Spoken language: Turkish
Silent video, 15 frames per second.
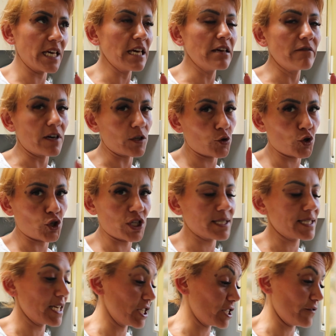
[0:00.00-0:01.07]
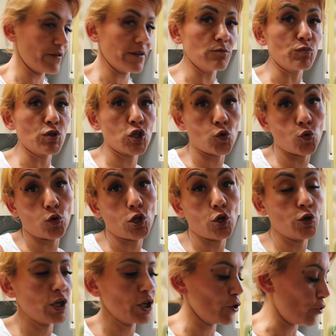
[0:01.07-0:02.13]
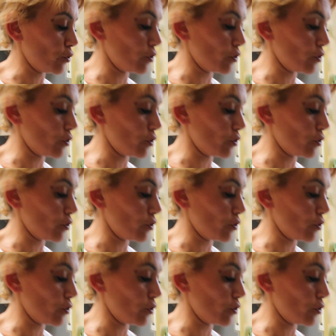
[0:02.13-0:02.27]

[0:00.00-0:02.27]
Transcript: Ingva Türkçe zencefilmiş. Google öyle